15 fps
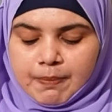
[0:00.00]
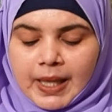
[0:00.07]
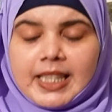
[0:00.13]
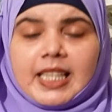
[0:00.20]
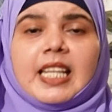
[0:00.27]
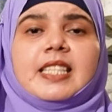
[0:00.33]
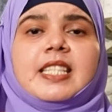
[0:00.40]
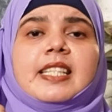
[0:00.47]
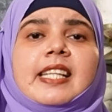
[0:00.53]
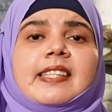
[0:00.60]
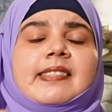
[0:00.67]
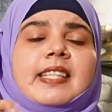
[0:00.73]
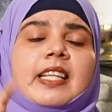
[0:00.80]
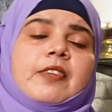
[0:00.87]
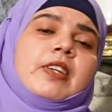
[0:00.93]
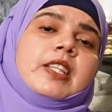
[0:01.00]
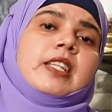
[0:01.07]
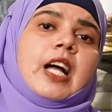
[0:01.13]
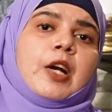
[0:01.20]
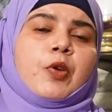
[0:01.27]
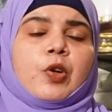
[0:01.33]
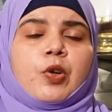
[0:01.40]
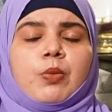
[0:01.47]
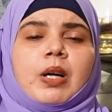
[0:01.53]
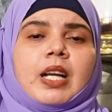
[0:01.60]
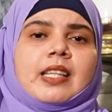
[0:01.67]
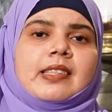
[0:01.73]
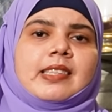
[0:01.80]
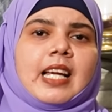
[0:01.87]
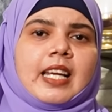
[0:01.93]
பதினஞ்சு டிஸ்ட்ரிக்ட் வந்து
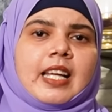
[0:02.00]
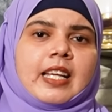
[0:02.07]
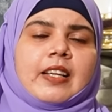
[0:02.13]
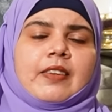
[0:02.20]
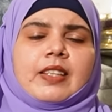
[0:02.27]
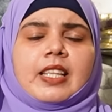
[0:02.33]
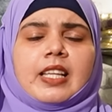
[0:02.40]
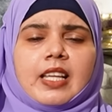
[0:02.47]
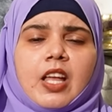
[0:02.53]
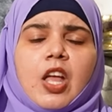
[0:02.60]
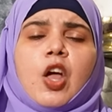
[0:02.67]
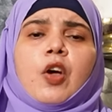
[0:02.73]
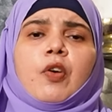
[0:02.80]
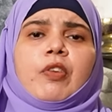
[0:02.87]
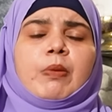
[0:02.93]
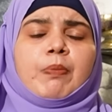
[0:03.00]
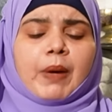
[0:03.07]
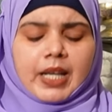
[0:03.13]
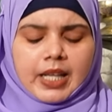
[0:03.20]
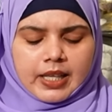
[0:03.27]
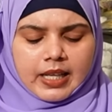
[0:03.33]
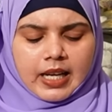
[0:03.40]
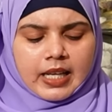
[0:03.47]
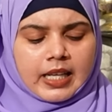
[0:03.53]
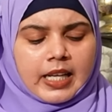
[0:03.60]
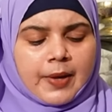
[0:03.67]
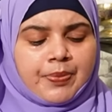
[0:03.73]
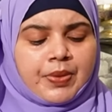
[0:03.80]
அனுரகுமார் திசாநாயக வந்து வின் பண்ணியிருக்காங்க